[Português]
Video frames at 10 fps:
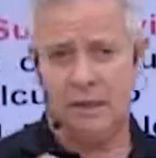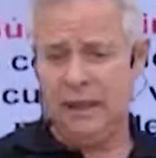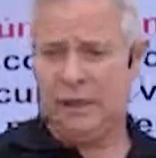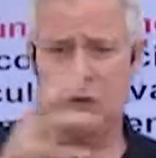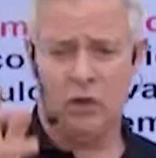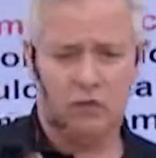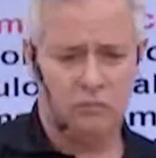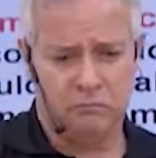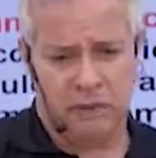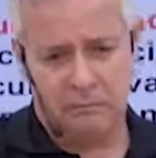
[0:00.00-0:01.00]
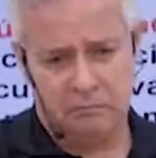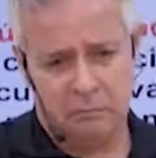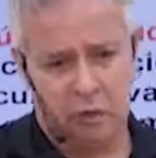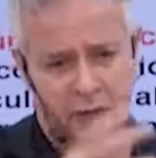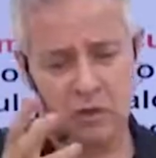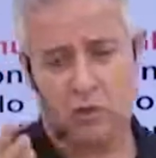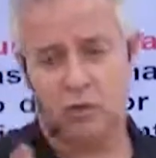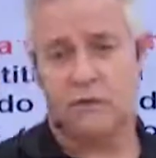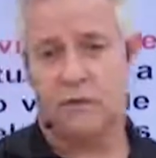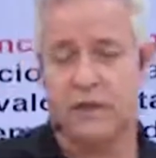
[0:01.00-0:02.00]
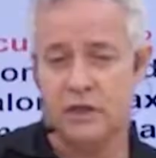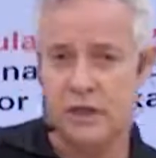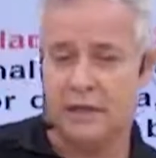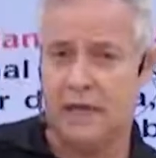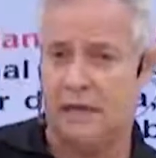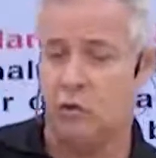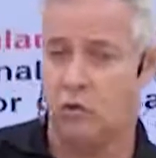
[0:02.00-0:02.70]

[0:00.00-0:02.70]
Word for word: é lógico, talvez alguns de vocês já saibam,